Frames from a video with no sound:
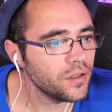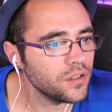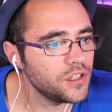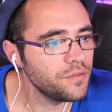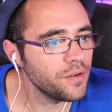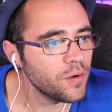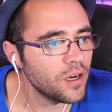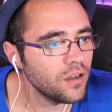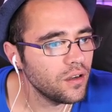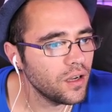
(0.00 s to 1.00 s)
J'y fais
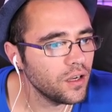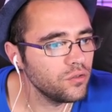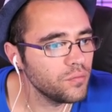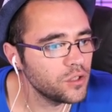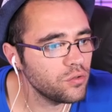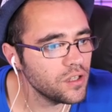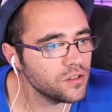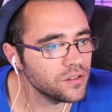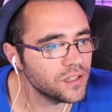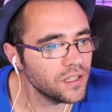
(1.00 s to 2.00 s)
mal, là hein. Un coup de mâchoire,
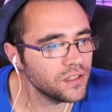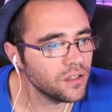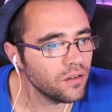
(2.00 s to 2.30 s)
105.